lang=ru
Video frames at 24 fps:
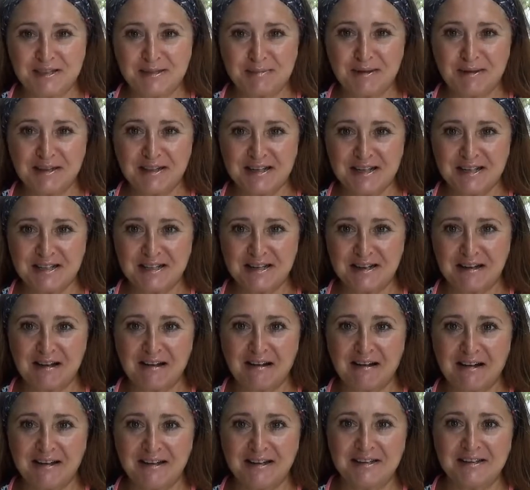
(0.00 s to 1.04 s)
Смотрите,
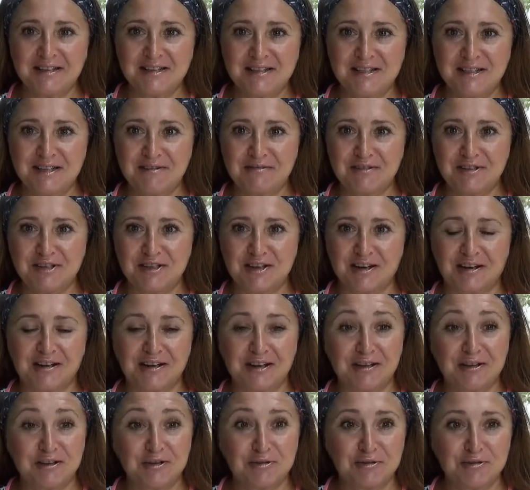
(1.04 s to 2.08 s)
какая это девочка.
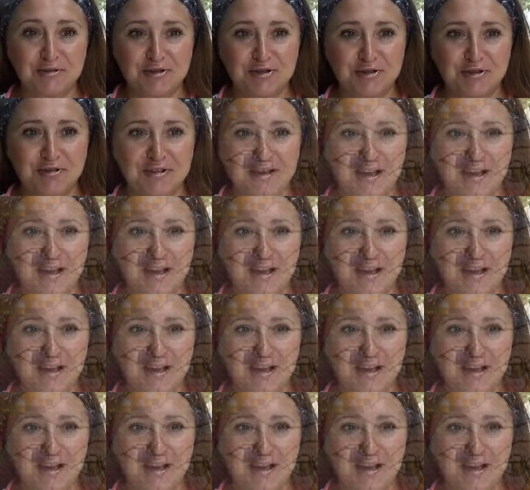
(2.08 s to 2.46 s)
Это то, что